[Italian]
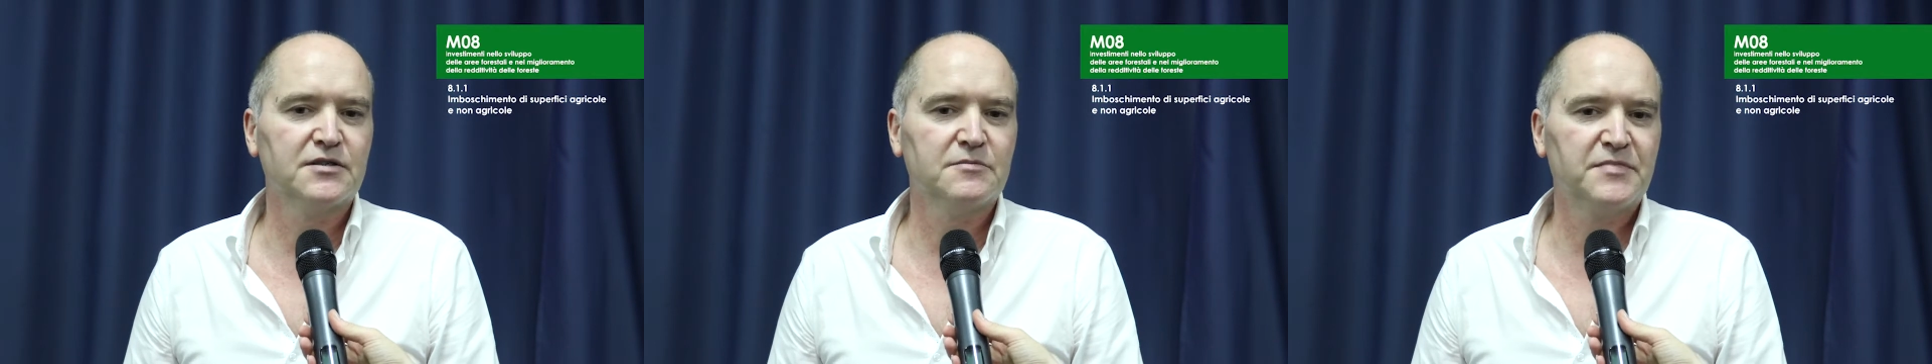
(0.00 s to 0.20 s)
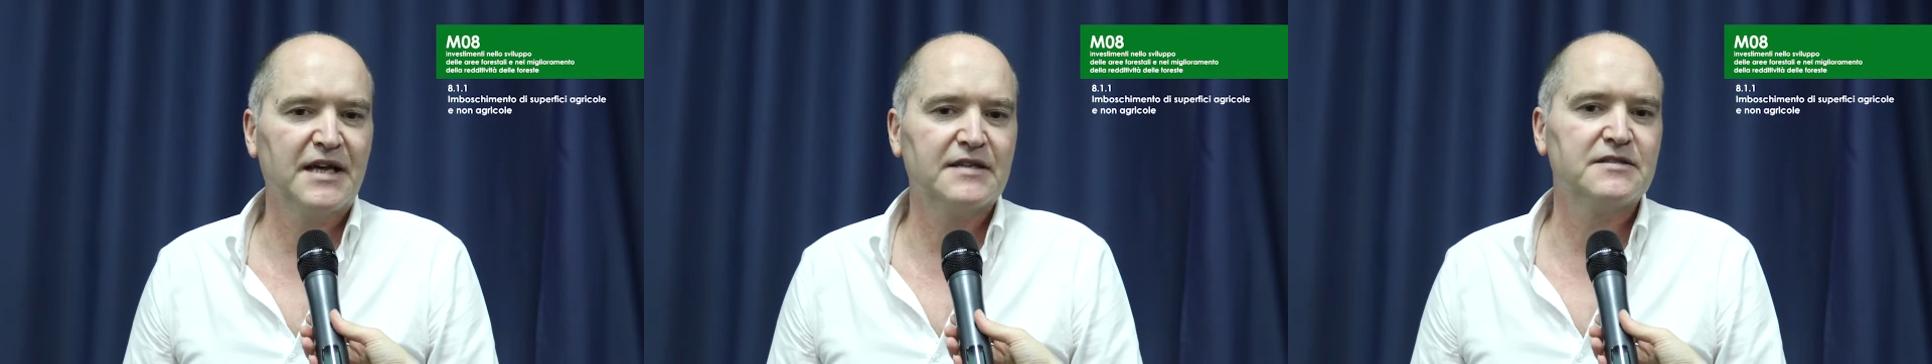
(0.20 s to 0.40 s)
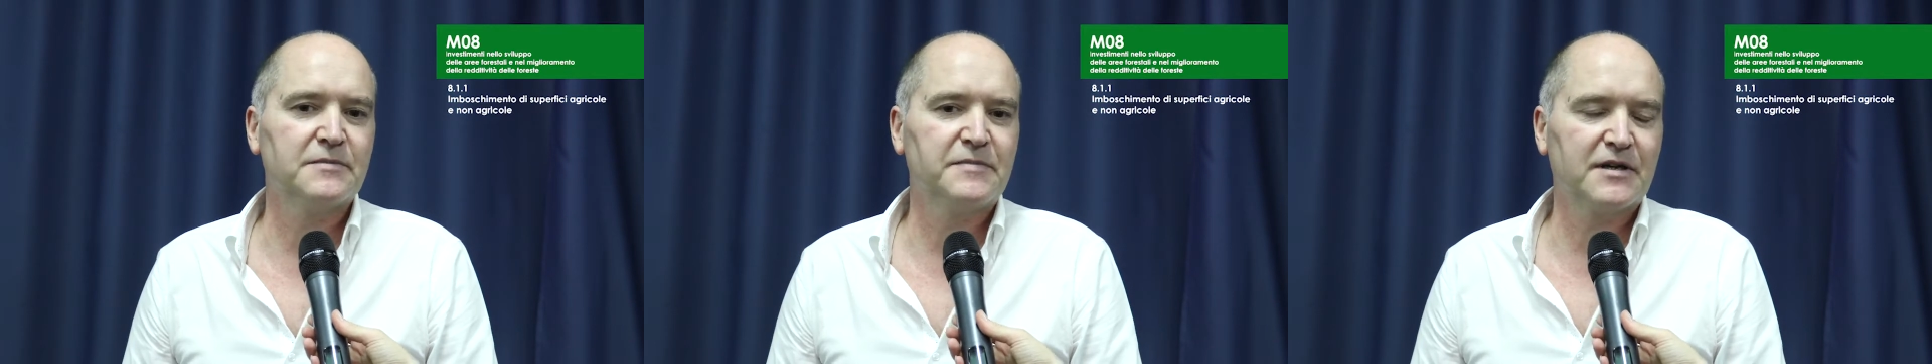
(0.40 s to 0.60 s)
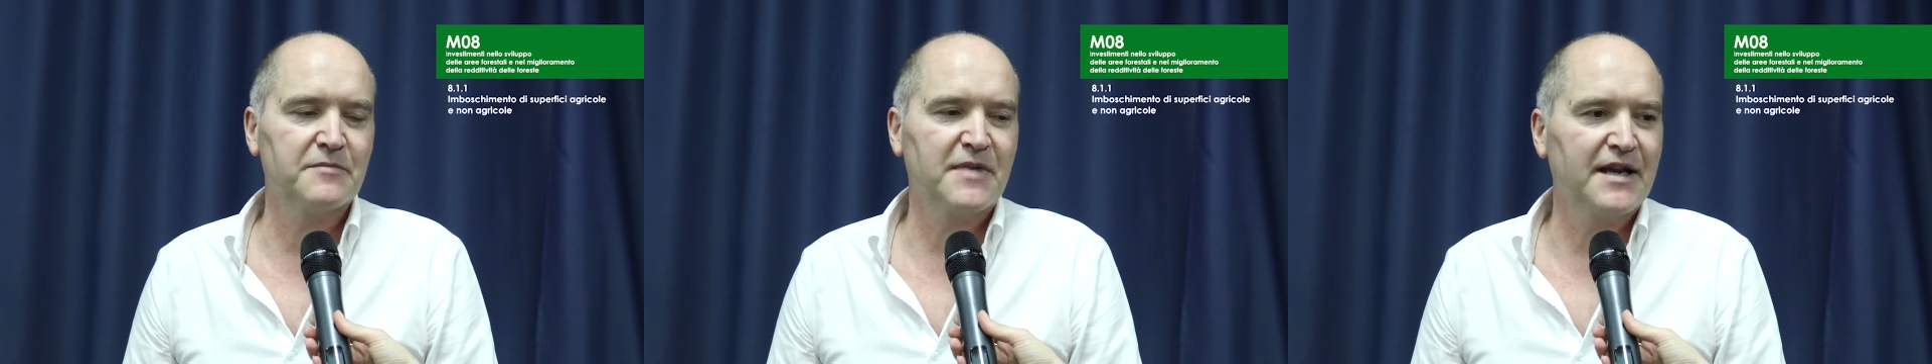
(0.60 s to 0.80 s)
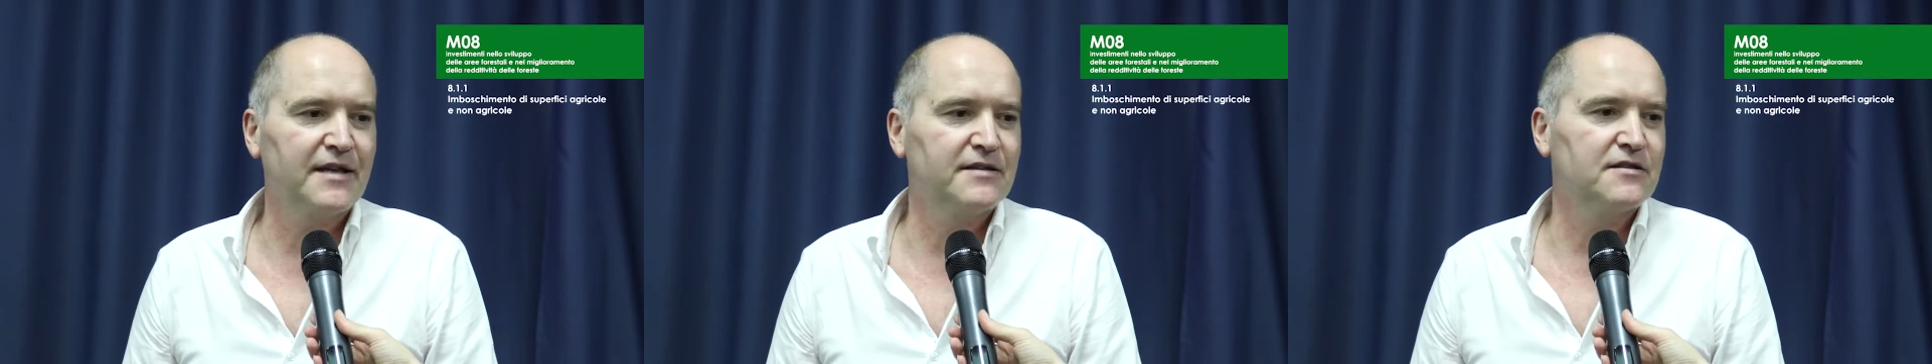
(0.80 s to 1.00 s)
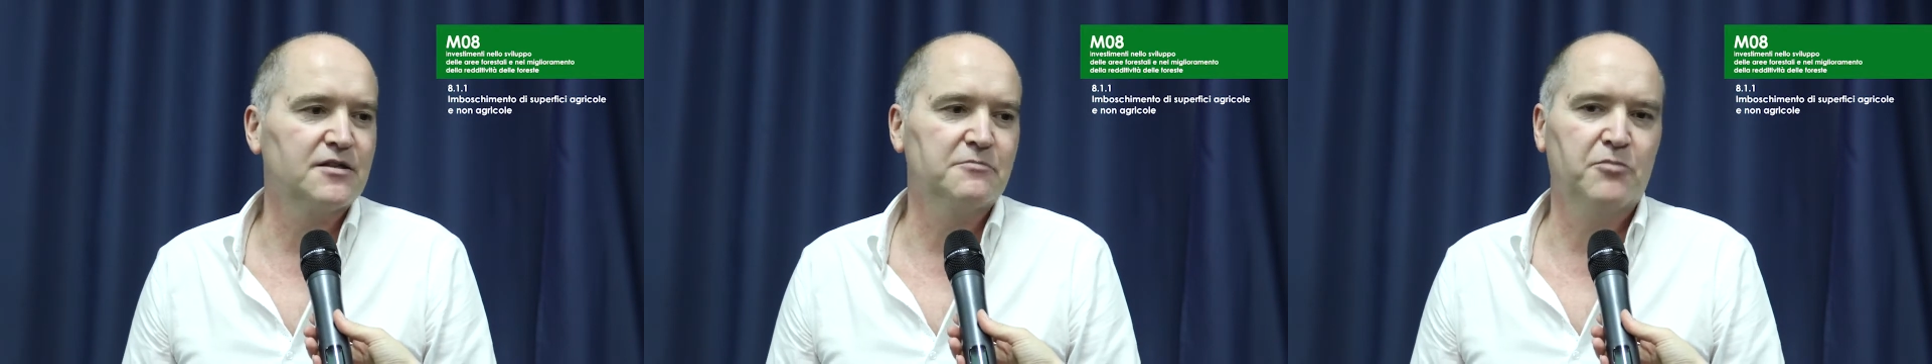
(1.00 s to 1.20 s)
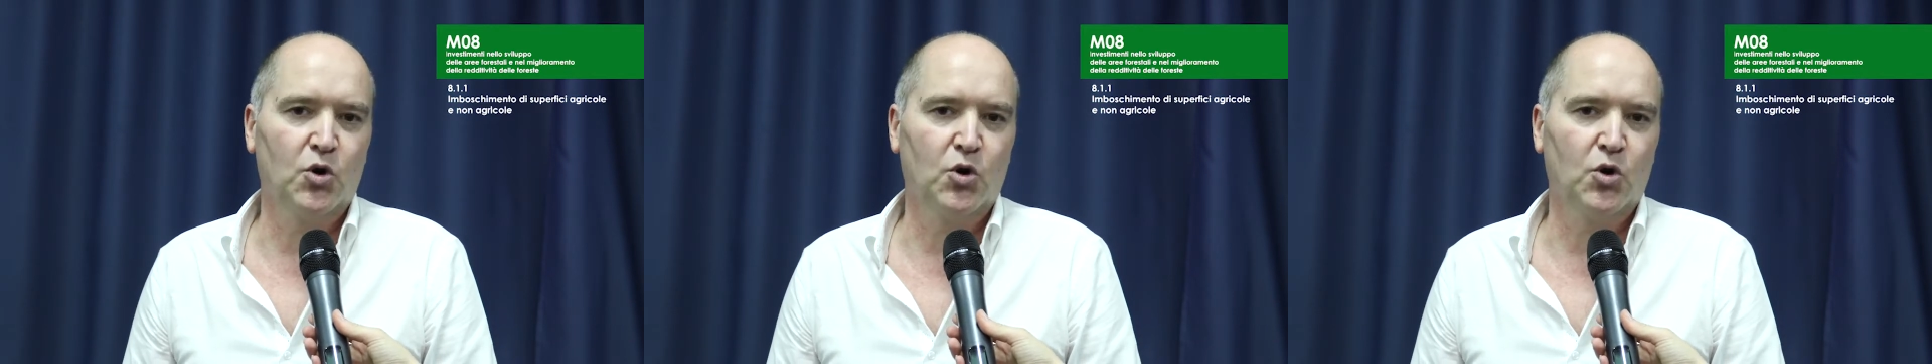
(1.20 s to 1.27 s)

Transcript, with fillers: impianti permanenti,